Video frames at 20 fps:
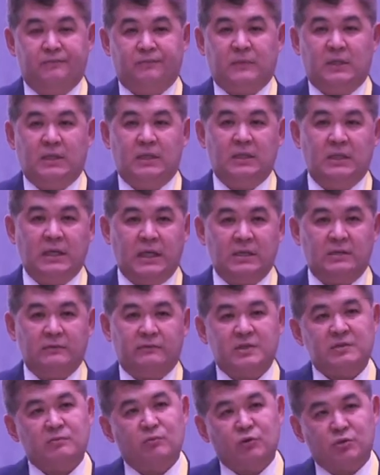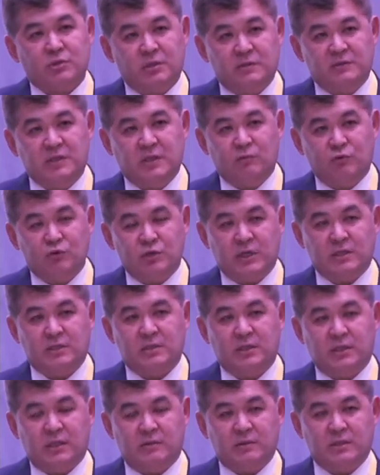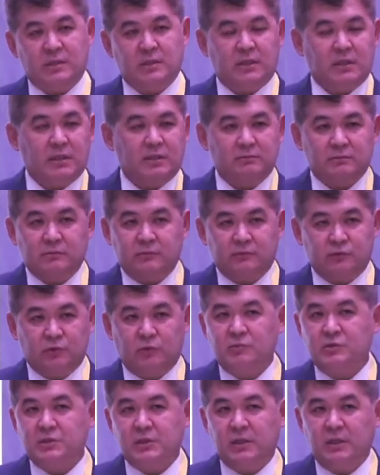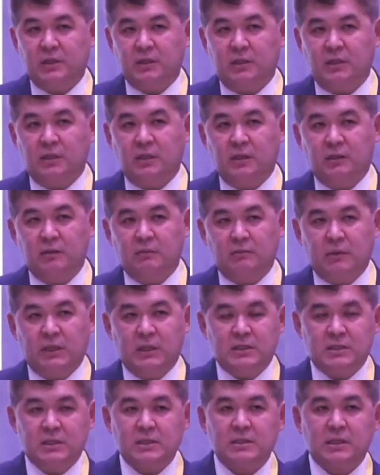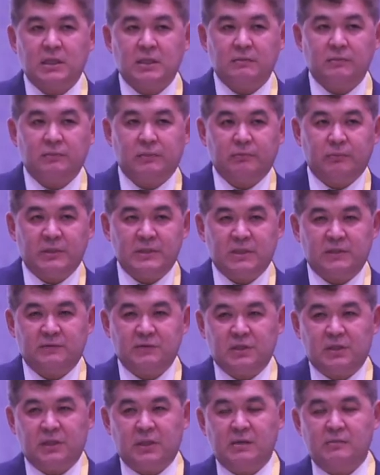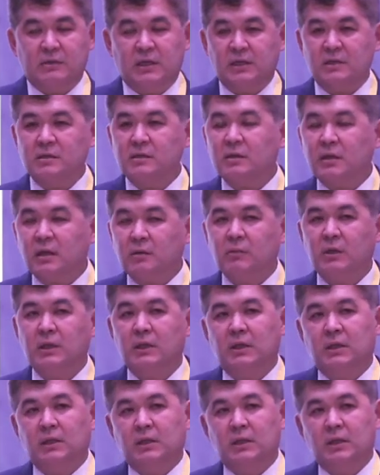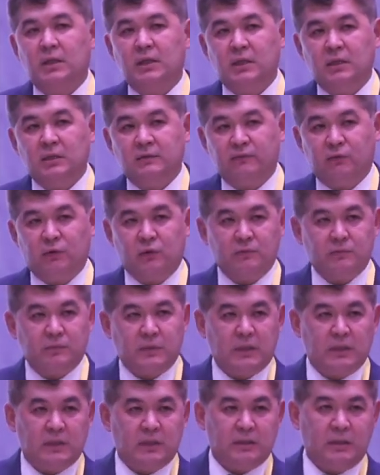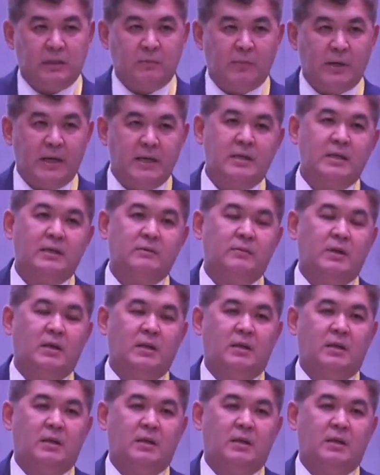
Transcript: и дать возможность всем участникам рынка, в том числе и медицинским поставщикам, клиникам и информкомпаниям,